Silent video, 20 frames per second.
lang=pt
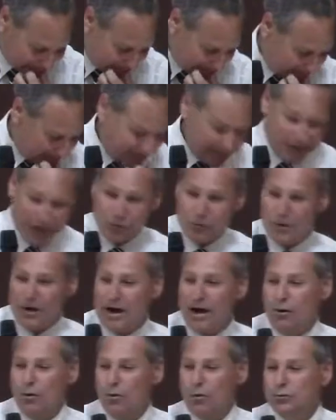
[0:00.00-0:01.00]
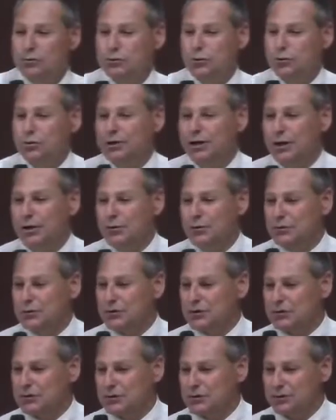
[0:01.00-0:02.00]
que não há outro
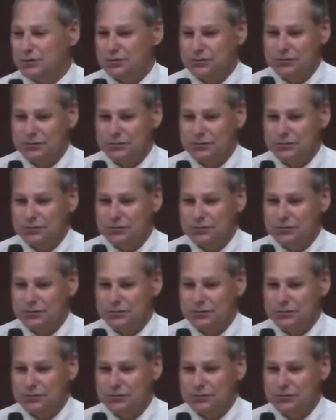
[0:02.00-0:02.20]
Deus